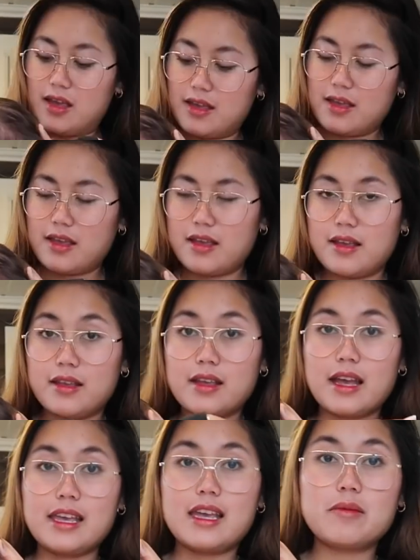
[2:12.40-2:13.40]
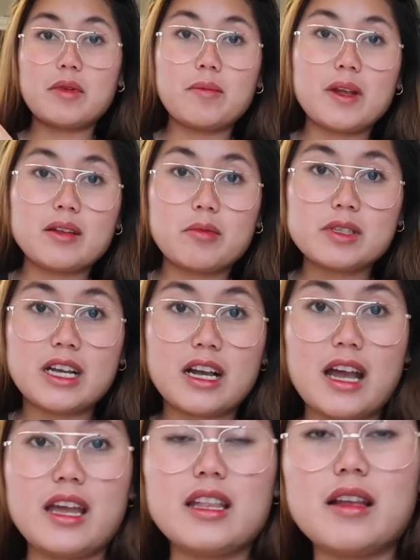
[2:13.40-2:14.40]
Mm-hmm. Ayan, may plano.
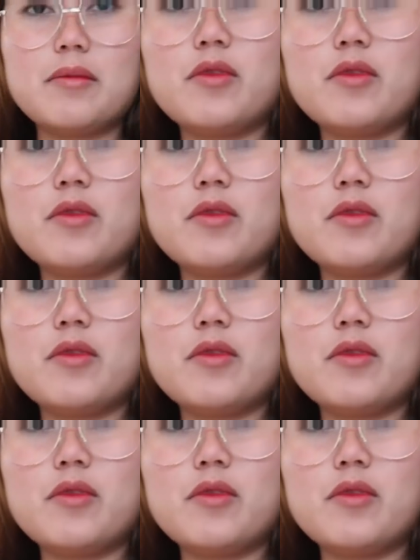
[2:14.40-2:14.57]
Kakain lang